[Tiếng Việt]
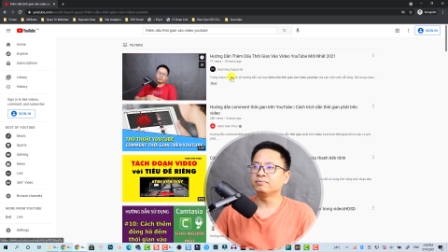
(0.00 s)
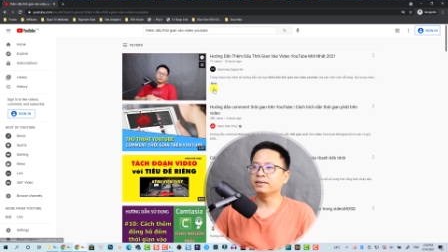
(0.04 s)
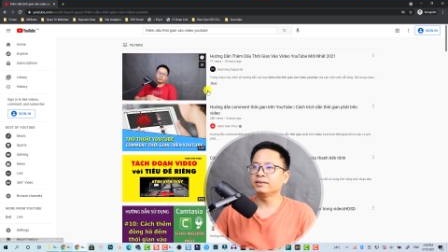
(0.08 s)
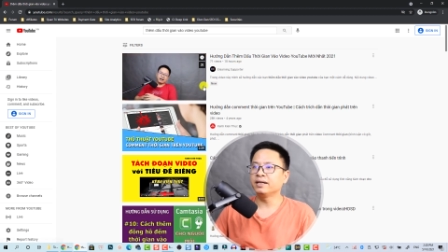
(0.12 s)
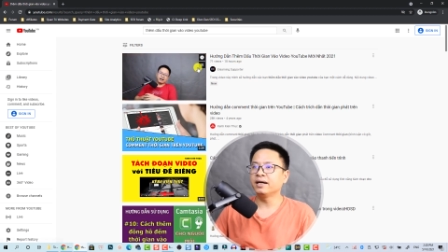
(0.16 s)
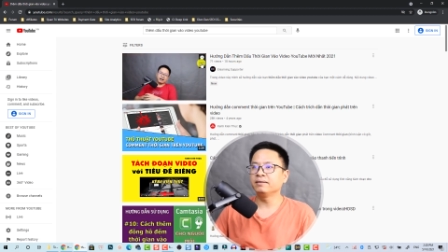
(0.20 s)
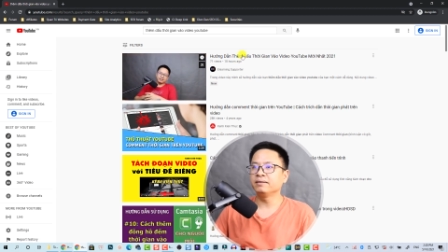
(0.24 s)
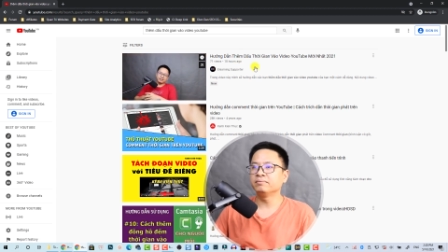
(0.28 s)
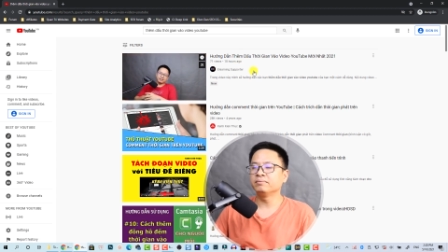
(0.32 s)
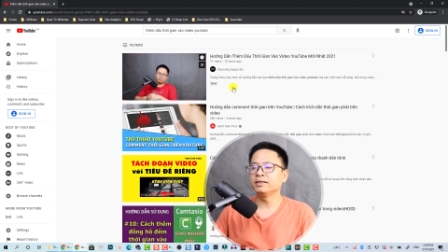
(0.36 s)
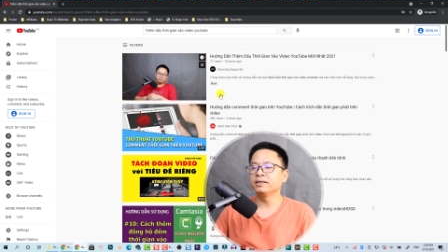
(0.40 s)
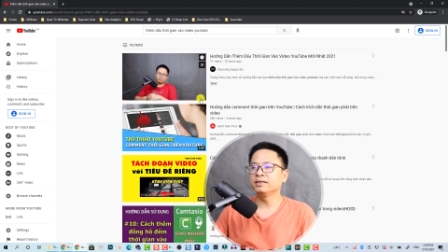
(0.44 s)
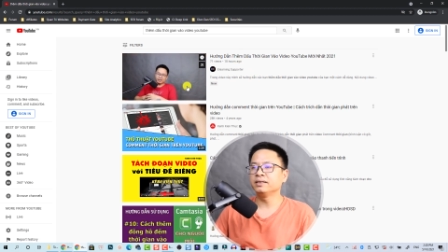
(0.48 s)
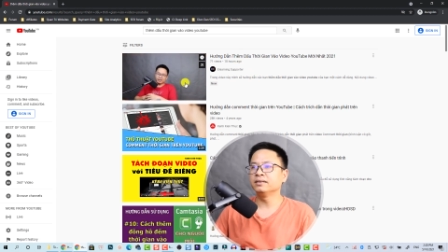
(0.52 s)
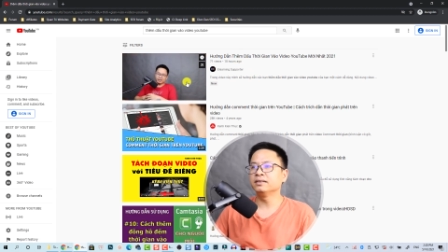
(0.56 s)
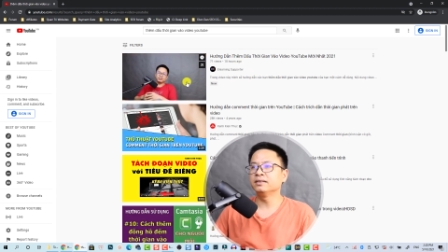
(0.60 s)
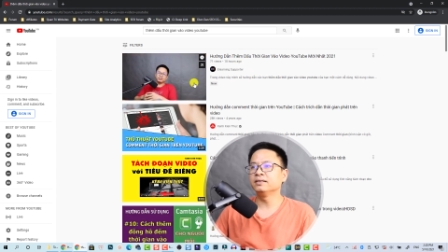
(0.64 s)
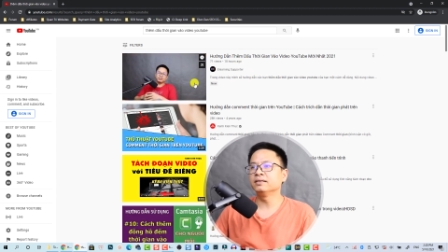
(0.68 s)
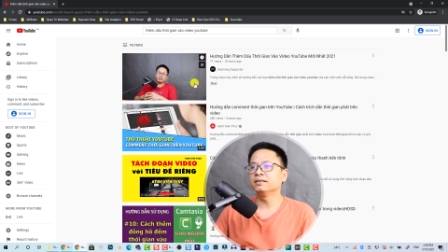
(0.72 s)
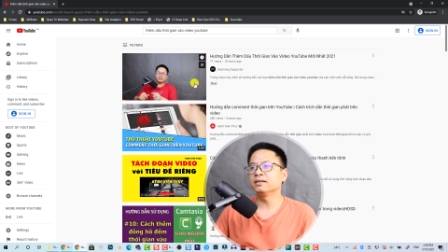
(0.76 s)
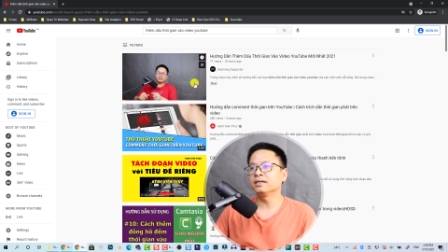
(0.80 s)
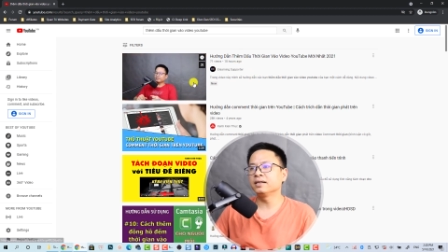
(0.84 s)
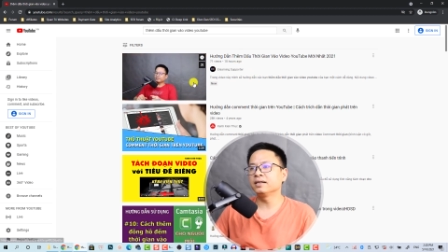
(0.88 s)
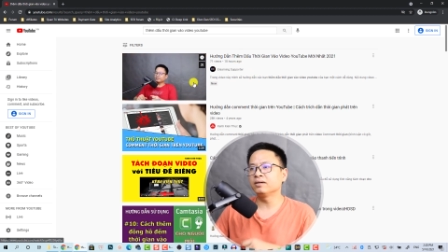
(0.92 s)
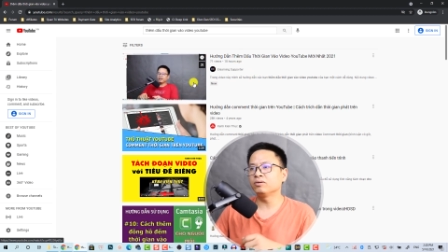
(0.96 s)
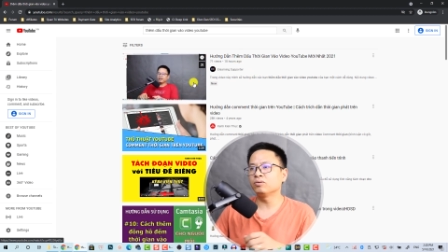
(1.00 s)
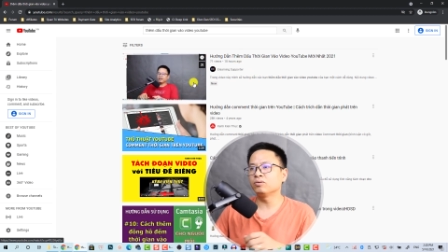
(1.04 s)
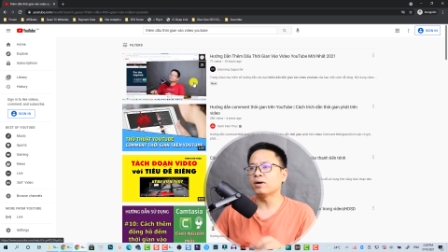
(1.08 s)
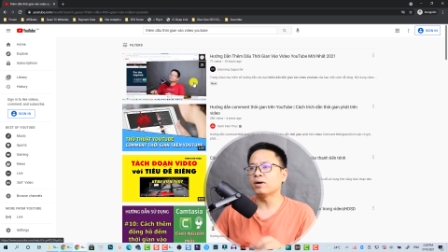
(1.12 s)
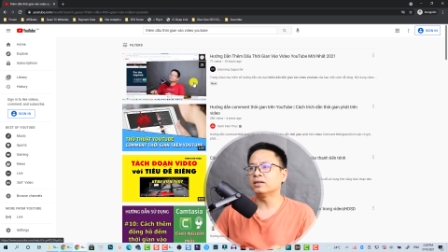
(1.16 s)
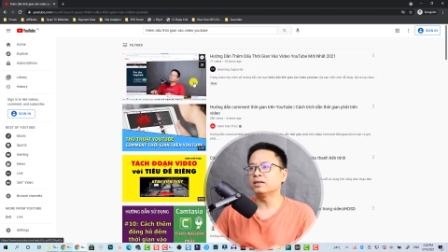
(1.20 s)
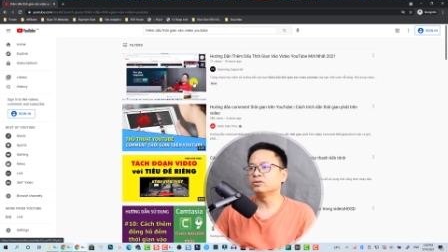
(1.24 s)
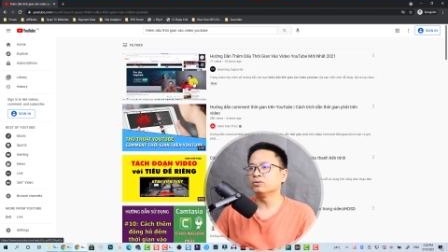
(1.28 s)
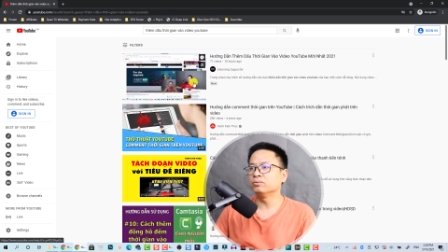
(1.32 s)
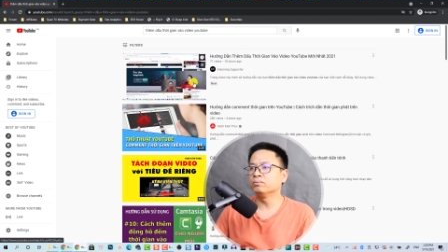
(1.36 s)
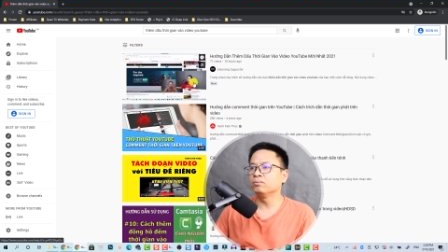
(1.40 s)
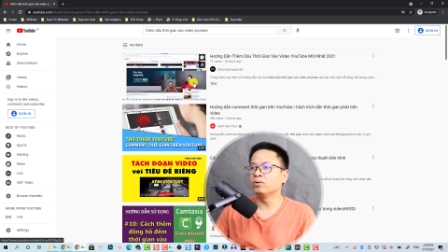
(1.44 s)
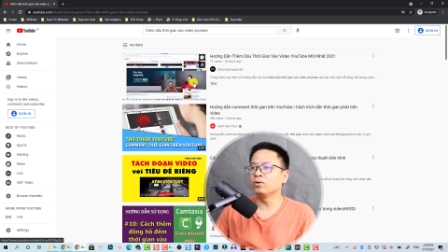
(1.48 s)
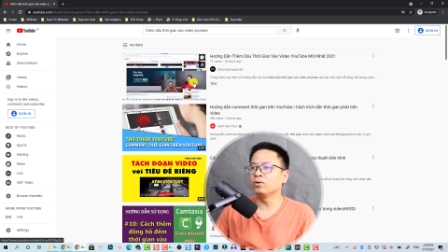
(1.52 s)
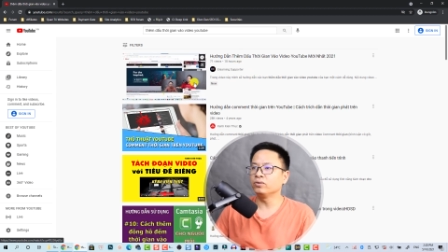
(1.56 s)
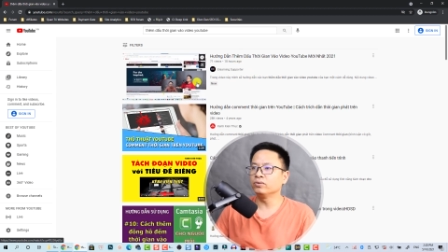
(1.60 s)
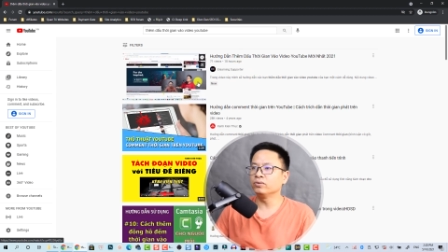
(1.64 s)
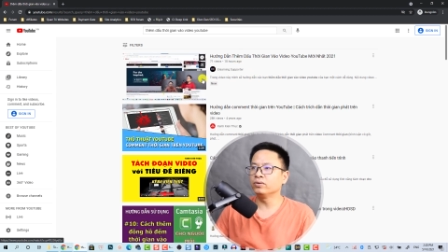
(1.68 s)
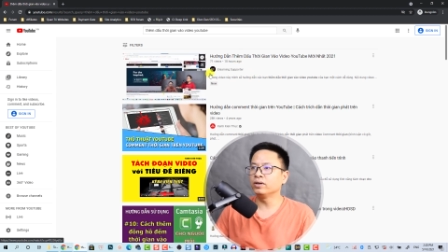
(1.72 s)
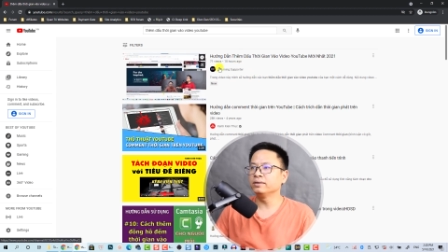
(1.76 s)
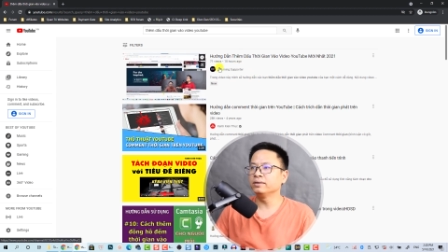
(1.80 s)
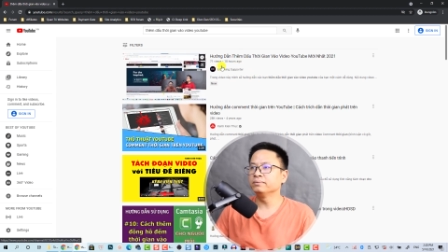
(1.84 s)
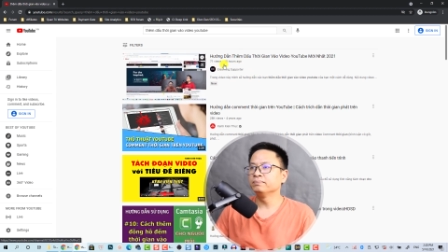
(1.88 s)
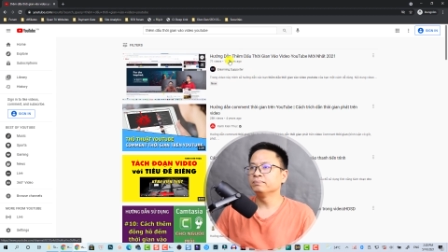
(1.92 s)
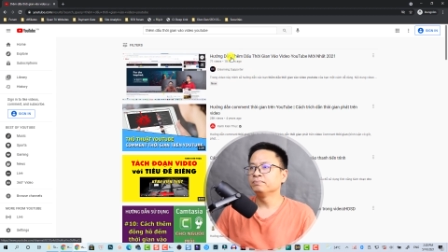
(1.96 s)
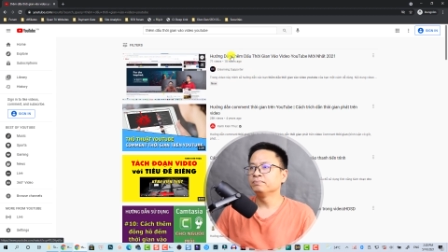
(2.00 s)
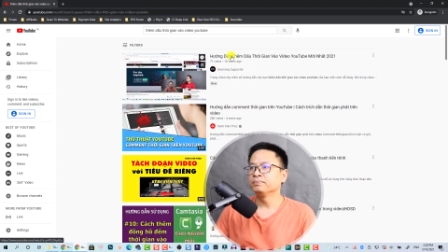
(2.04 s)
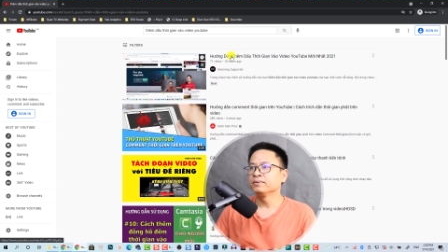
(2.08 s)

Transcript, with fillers: Đây mình đứng ở kết quả số 1 luôn.